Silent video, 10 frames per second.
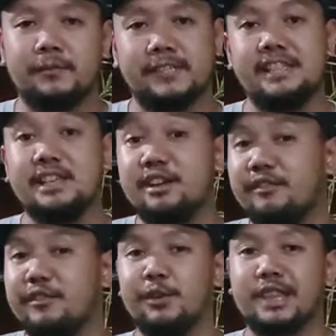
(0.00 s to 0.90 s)
of scenic
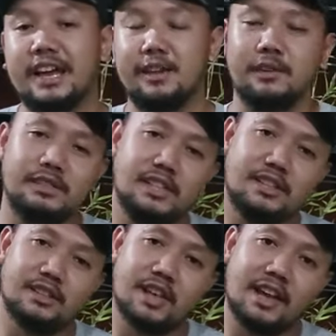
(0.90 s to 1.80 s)
view tayo.
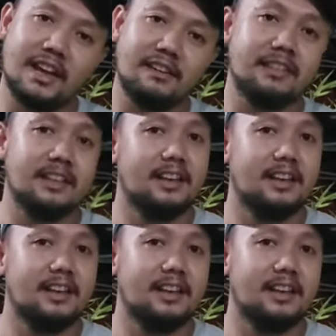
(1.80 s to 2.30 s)
Dito tayo ngayon